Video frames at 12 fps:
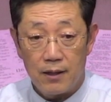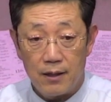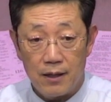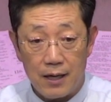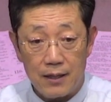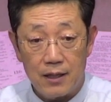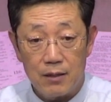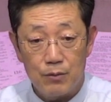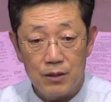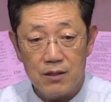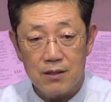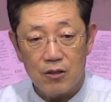
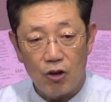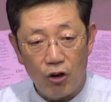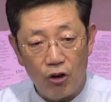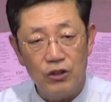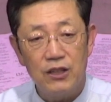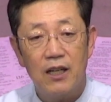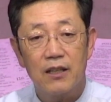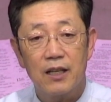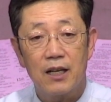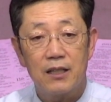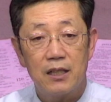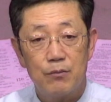하나님은 언약의
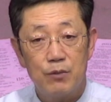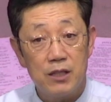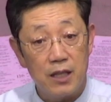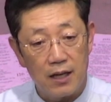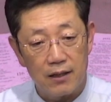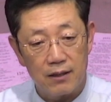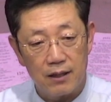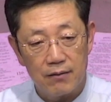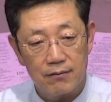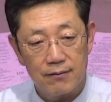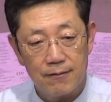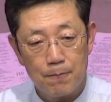하나님을 이야기하는
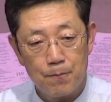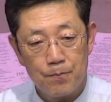거예요.